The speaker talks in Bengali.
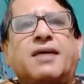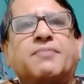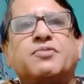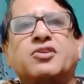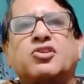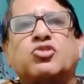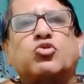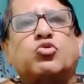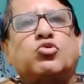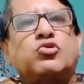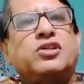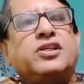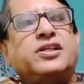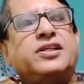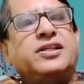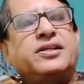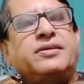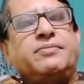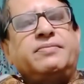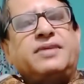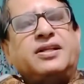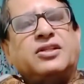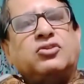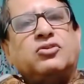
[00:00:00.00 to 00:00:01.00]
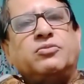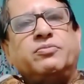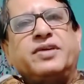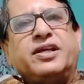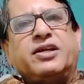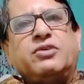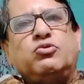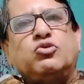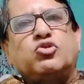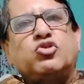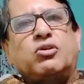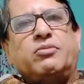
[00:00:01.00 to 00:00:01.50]
আপনার শরীরের মাধ্যমে
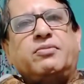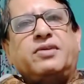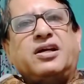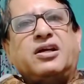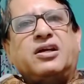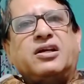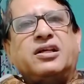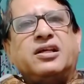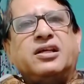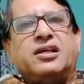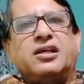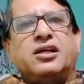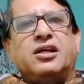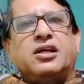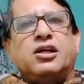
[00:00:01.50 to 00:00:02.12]
এগুলো জমা হয়